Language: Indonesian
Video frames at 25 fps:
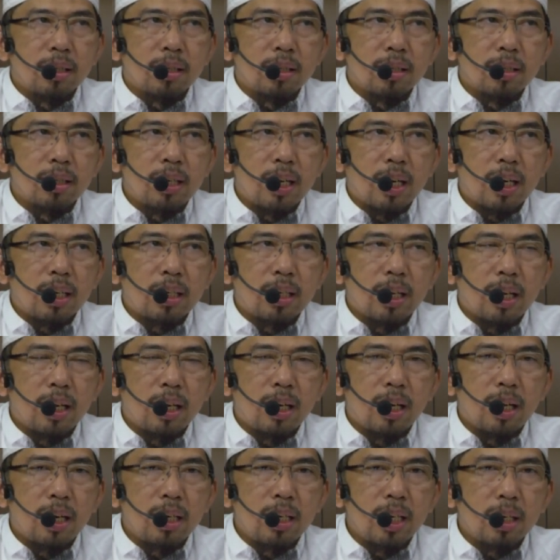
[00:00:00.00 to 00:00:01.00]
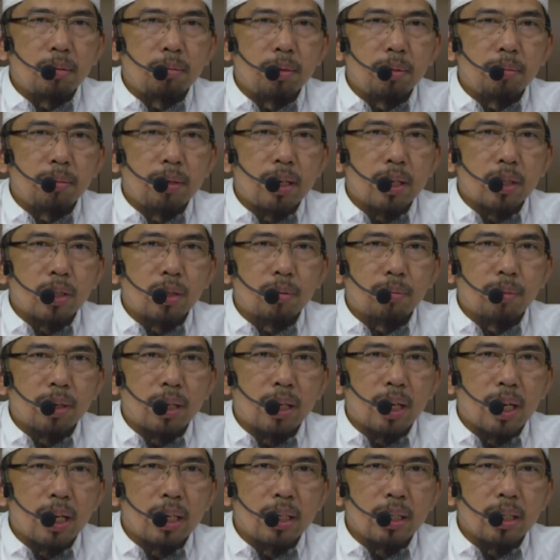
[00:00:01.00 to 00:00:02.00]
sedangkan hal-hal yang lebih
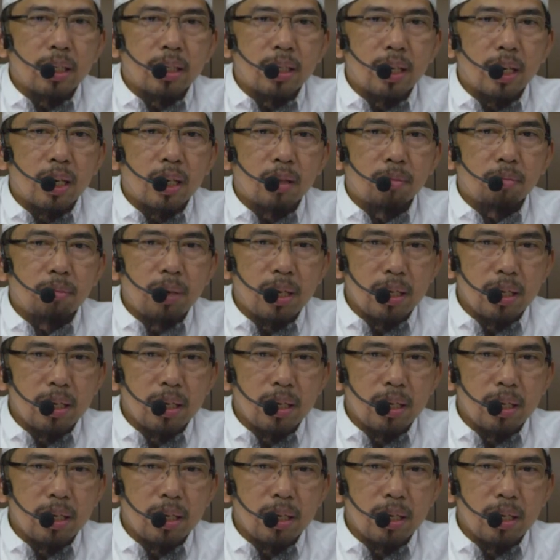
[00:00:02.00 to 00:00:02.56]
menakjubkan lainnya sangat